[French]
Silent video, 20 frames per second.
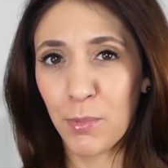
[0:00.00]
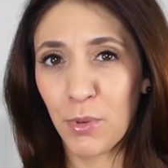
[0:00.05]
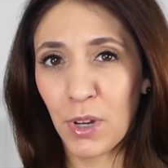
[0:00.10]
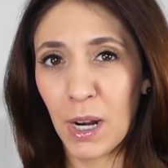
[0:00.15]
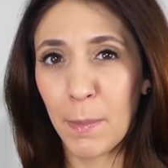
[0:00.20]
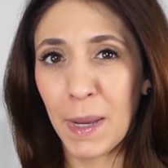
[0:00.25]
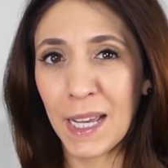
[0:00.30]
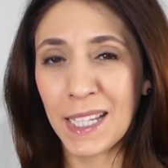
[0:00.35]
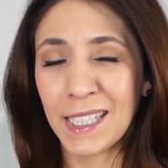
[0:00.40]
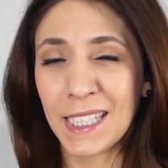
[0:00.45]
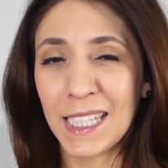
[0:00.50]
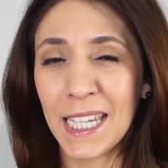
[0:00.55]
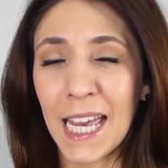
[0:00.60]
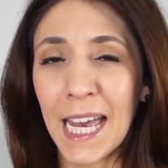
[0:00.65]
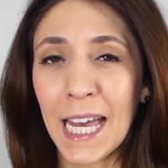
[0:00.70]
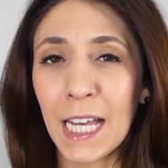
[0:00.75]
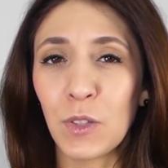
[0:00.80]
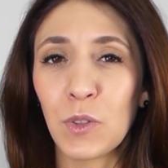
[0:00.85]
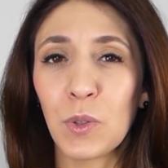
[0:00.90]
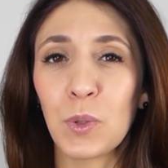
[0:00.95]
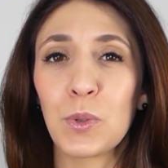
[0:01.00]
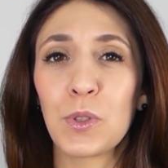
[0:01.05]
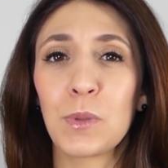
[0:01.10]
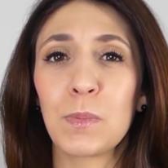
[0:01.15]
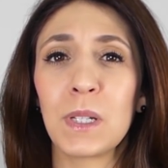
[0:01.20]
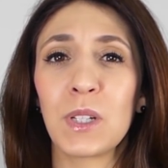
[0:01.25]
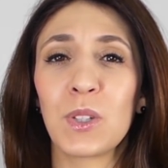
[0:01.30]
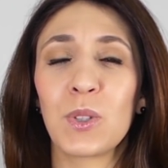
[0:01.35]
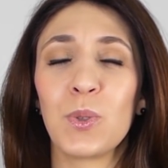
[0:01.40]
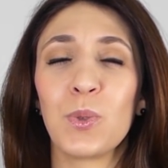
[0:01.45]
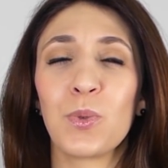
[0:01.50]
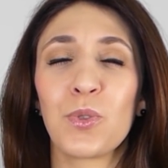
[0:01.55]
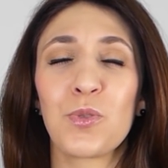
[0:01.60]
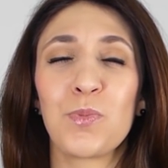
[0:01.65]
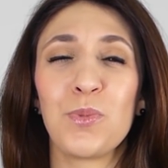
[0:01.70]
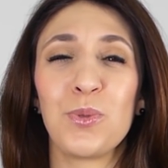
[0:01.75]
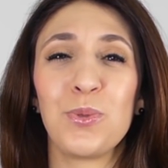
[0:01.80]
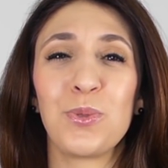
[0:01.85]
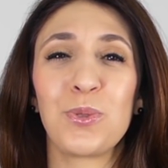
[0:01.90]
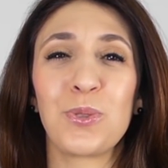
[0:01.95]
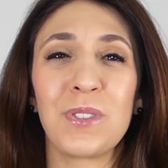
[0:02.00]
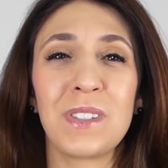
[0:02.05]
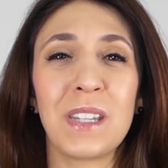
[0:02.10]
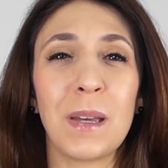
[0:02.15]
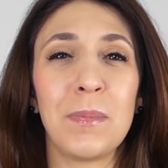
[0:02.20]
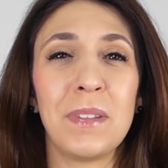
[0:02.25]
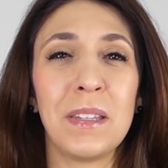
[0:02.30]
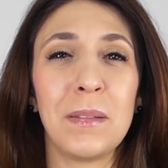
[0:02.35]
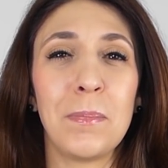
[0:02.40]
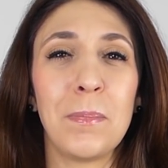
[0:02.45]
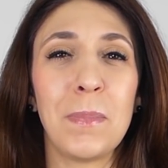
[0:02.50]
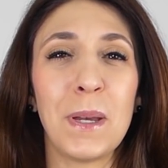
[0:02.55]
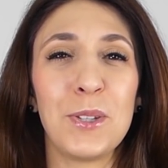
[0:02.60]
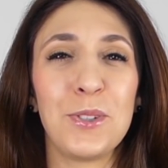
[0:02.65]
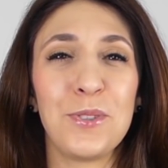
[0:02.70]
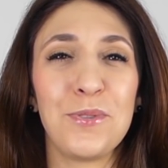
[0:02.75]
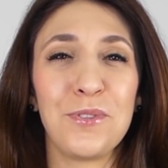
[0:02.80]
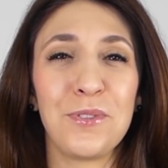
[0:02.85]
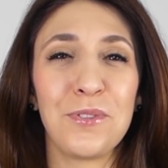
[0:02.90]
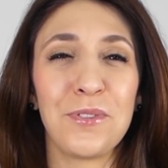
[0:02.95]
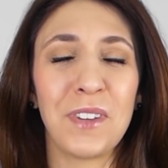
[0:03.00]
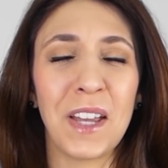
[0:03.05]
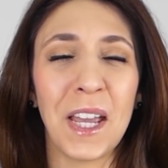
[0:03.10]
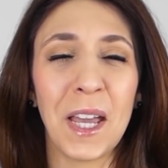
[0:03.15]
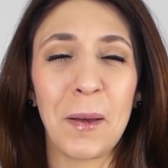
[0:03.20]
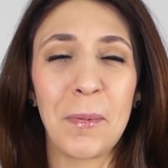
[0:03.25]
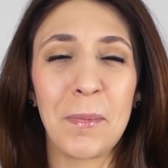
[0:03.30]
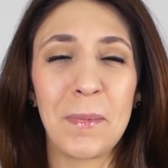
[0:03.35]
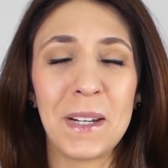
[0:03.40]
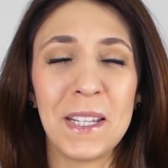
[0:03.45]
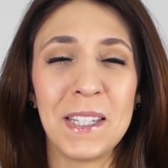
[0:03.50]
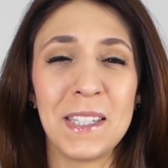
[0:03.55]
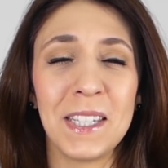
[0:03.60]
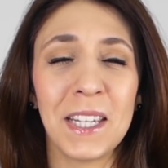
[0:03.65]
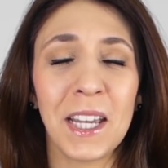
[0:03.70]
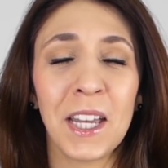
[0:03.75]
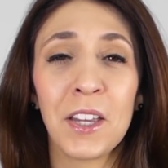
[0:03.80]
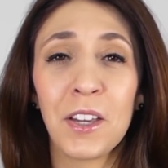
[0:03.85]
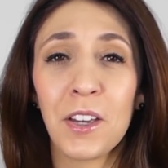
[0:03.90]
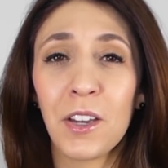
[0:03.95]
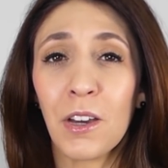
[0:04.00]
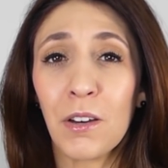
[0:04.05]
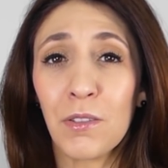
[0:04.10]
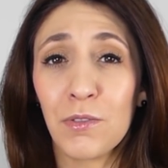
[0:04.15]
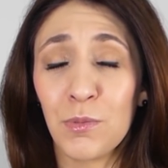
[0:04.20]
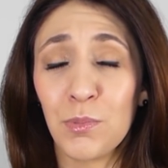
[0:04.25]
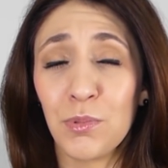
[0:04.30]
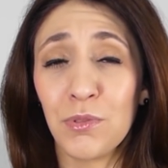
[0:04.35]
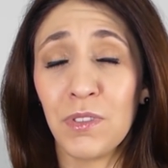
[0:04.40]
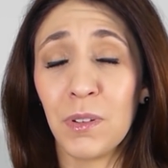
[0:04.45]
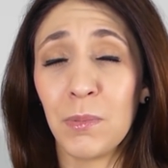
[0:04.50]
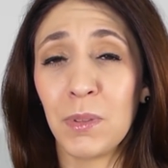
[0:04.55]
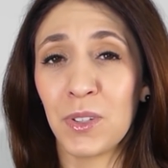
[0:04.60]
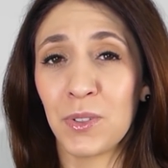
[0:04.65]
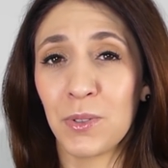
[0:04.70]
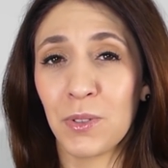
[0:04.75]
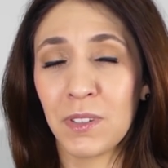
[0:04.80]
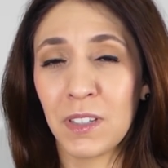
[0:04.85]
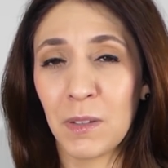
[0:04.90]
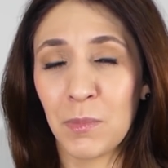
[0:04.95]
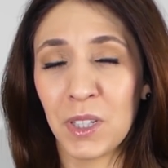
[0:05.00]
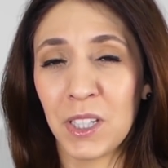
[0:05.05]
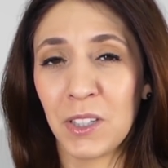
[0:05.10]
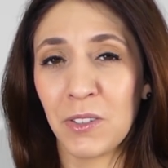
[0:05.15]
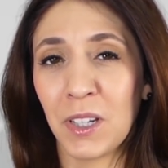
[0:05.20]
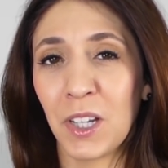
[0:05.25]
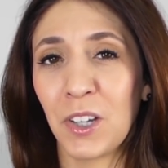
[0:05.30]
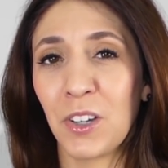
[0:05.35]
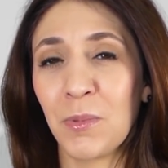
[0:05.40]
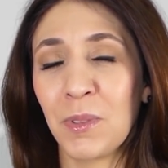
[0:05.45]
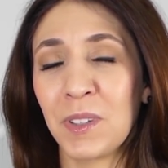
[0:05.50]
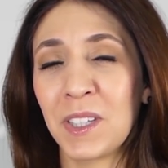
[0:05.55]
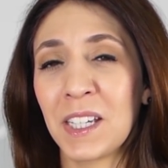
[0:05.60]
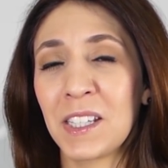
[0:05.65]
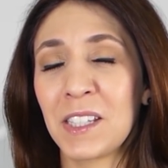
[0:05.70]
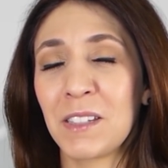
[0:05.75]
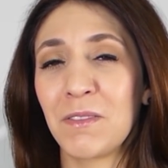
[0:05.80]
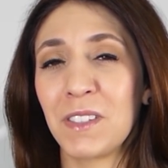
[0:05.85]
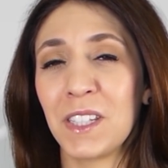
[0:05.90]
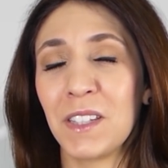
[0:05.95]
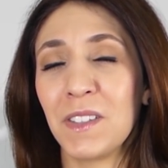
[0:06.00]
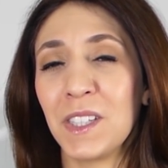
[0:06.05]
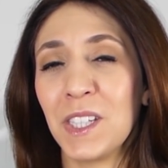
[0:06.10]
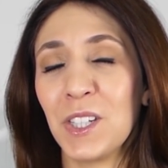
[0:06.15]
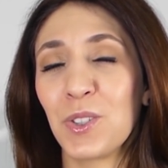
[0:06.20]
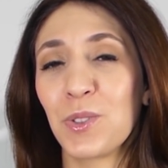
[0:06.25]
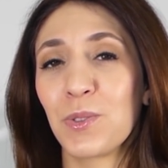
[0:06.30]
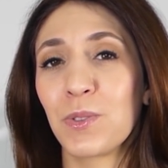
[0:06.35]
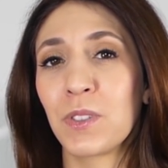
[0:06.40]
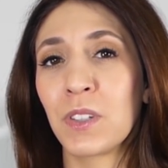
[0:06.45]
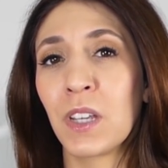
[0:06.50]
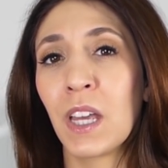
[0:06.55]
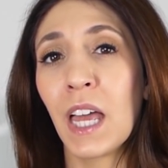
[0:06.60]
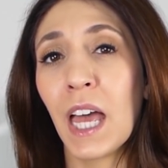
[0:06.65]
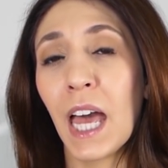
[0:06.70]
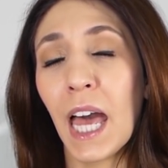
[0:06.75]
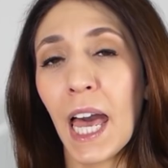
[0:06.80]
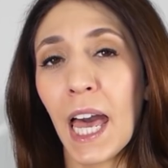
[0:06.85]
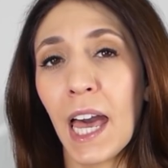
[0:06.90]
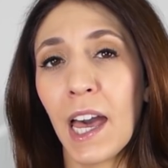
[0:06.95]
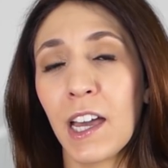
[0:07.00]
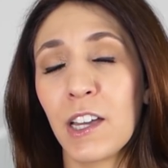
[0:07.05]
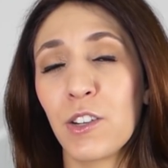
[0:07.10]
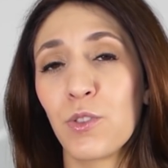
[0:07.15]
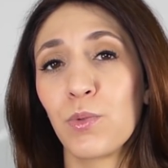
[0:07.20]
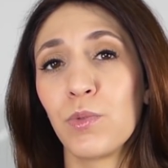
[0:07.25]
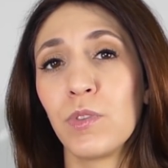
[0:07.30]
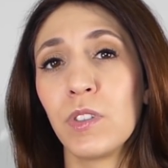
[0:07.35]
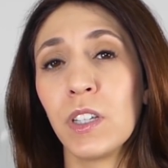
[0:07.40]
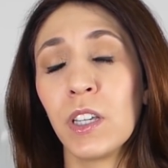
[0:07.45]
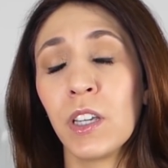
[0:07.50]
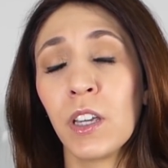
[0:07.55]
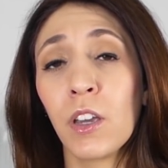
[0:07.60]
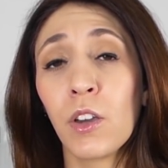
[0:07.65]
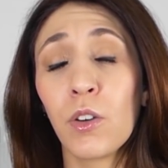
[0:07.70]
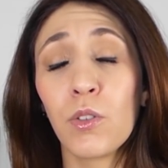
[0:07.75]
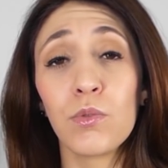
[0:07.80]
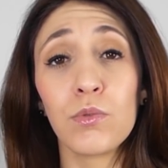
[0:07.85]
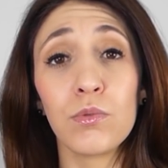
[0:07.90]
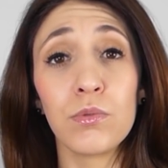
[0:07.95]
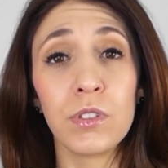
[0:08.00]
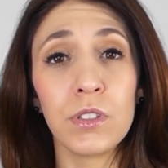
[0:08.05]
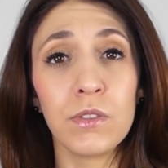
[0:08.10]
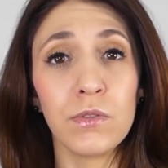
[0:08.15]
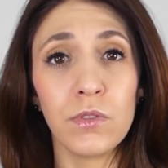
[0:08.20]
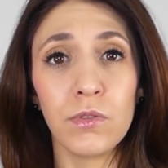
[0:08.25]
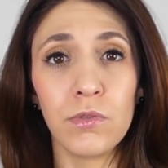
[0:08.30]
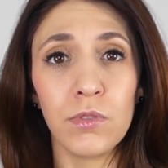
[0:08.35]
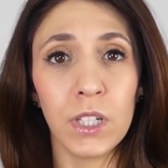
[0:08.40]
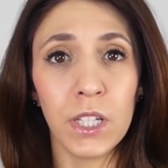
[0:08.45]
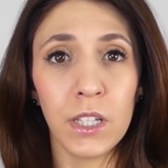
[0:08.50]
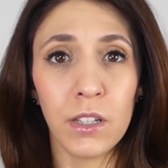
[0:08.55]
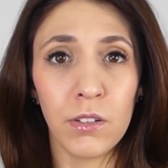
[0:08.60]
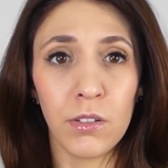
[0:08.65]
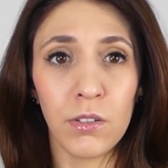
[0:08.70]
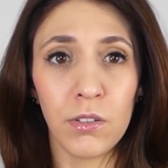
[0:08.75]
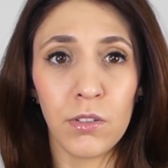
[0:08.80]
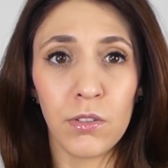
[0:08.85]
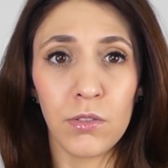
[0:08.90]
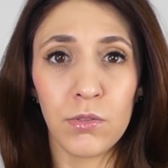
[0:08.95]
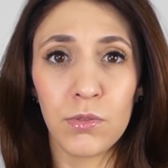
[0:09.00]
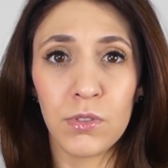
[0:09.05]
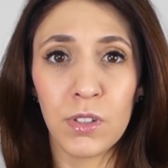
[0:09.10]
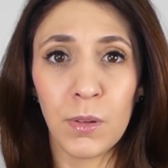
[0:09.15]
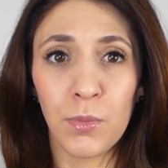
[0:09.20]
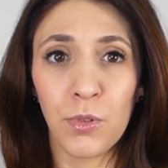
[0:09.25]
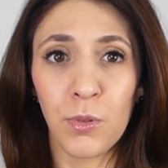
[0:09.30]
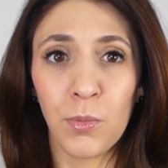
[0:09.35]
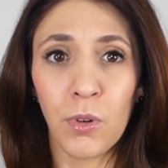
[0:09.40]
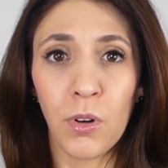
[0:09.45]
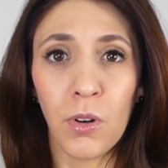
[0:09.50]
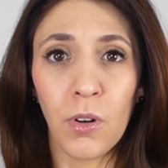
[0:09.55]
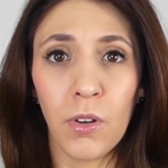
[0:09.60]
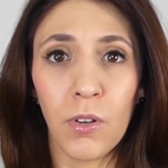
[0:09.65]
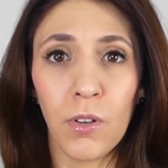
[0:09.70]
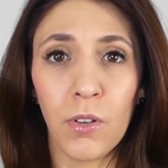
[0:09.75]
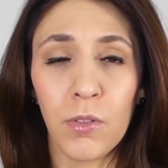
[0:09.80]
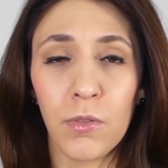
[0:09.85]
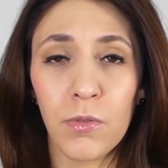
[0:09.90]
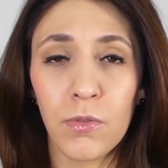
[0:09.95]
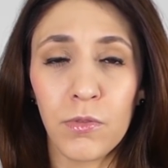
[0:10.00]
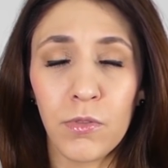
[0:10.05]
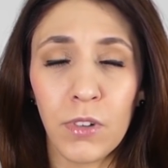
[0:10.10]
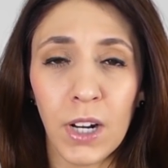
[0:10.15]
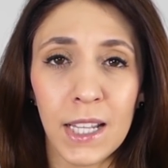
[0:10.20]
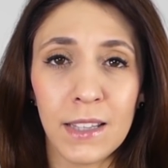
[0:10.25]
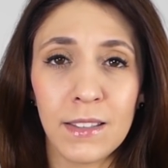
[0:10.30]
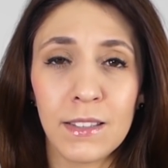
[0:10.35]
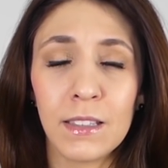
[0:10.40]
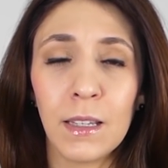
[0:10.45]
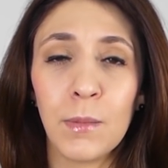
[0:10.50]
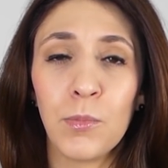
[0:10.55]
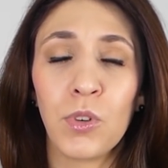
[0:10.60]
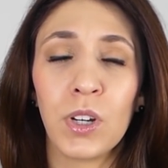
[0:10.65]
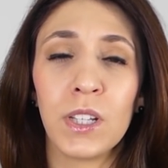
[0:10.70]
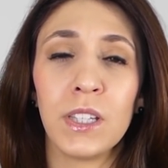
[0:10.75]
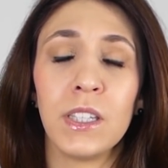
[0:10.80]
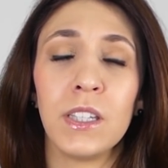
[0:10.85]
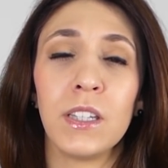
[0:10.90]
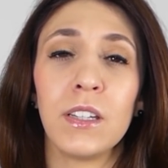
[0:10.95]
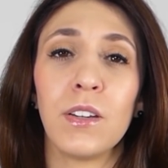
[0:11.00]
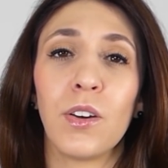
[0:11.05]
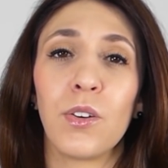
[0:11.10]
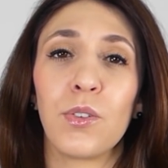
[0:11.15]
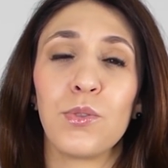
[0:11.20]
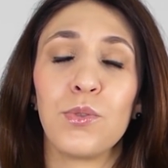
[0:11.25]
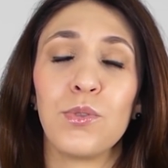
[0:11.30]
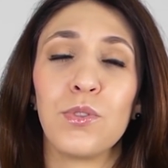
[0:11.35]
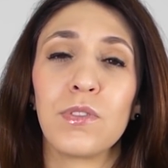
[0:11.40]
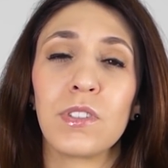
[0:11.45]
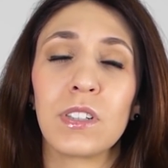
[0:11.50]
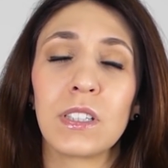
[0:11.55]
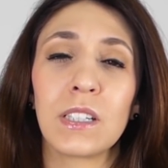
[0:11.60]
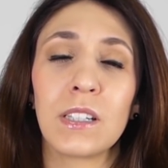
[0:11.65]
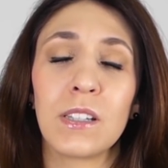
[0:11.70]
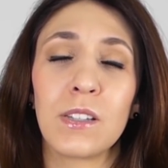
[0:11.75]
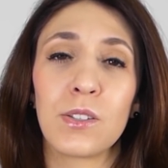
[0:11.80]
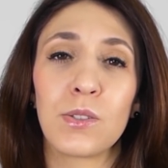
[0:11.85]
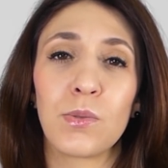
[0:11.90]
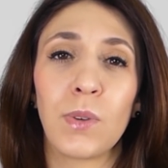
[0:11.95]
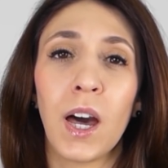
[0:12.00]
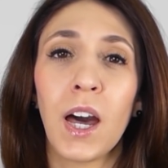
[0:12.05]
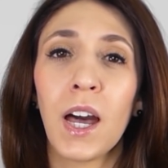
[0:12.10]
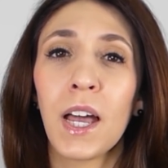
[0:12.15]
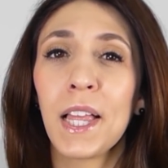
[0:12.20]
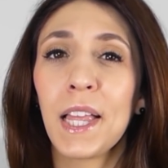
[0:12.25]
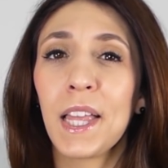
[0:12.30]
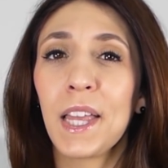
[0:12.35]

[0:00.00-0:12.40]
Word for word: pour la partie introspection. Je me doute que ça n'a peut-être pas dû vous faire plaisir. Vous pouvez bien sûr témoigner dans les commentaires si vous avez des choses à rajouter ou si vous voulez euh, tout simplement euh, témoigner de votre histoire.